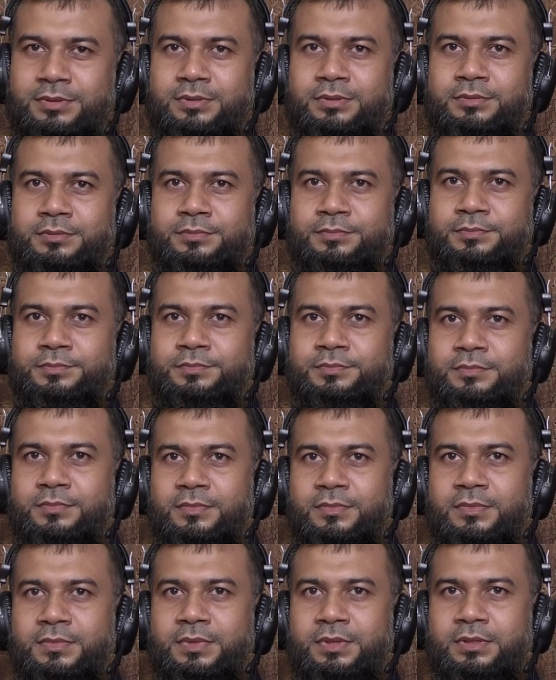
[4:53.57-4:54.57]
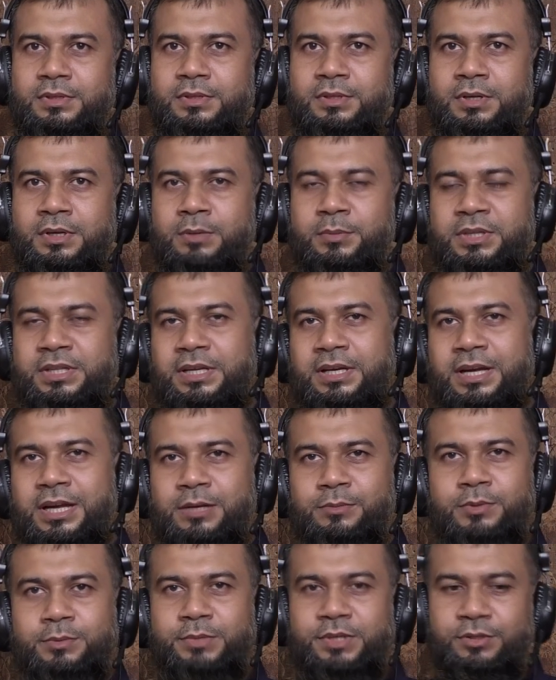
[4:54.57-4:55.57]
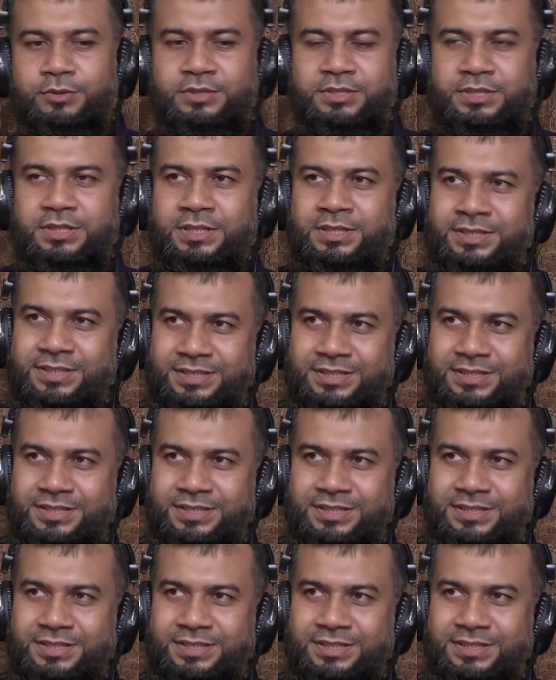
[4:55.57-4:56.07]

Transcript: বাড়িটা যদি জানতে চাই আমাদের গ্রামের বাড়ি হচ্ছে